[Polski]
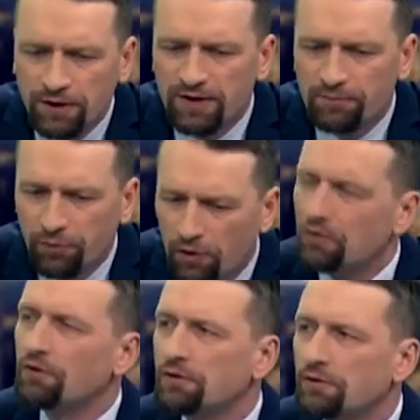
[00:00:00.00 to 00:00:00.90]
że
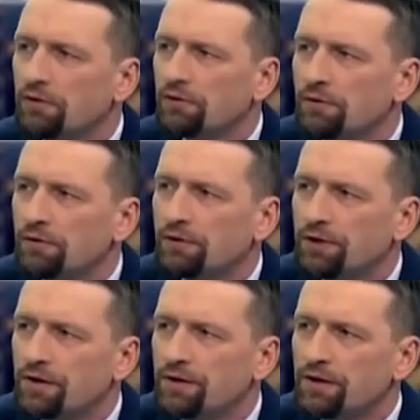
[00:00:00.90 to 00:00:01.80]
sporo y,
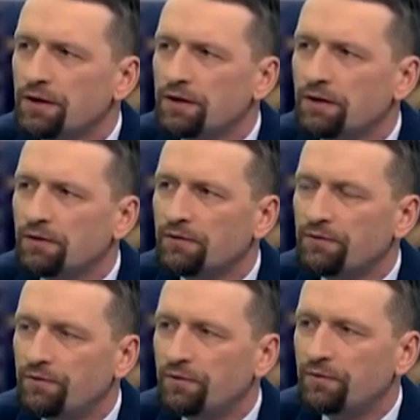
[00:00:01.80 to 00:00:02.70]
księdza
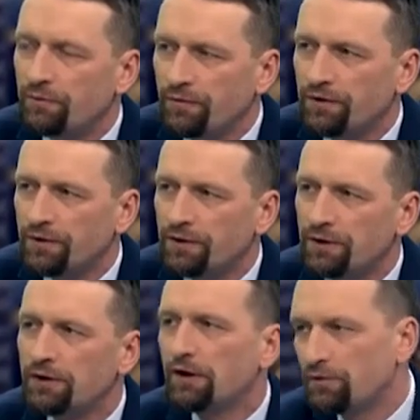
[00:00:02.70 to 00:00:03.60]

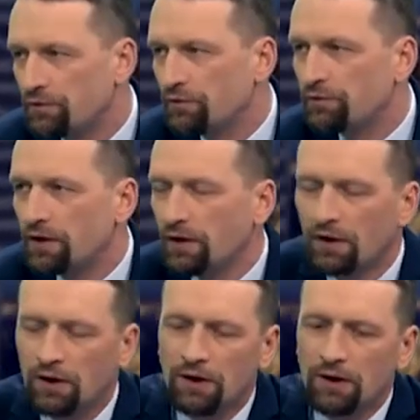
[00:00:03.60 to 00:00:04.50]
wypowiedzi na YouTubie
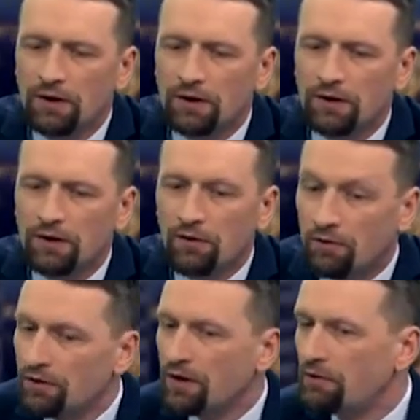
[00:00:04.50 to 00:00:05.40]

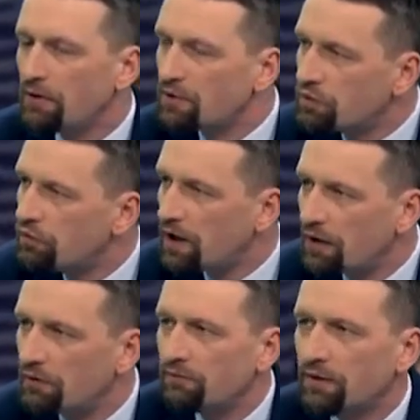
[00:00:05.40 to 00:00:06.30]
oglądałem,
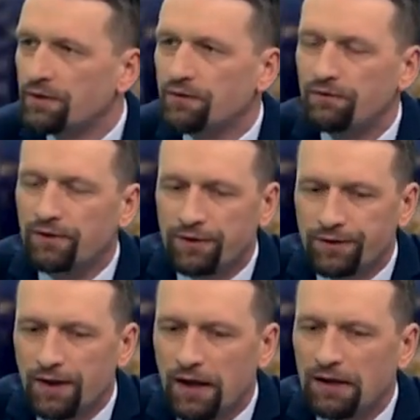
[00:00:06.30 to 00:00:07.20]
słuchałem, czytałem bardzo
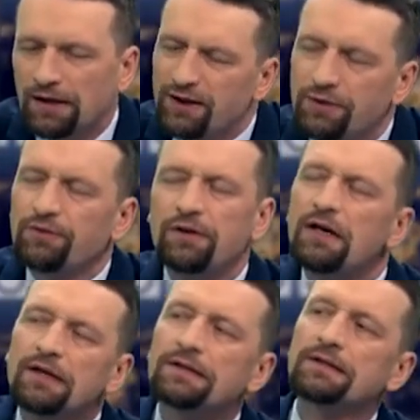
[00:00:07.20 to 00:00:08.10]
uważnie, ale czy to
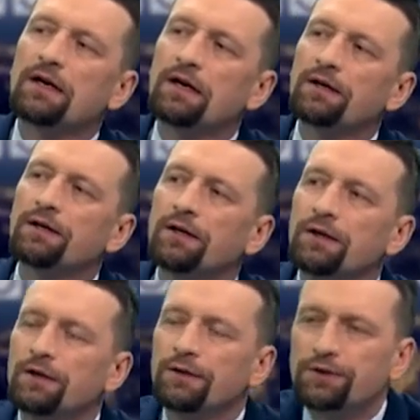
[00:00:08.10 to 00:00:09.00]
nie Miło jest mi. tak,
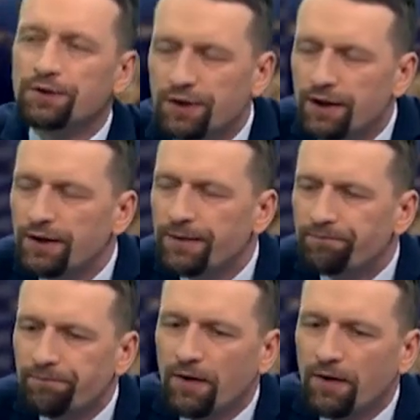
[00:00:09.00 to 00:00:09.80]
że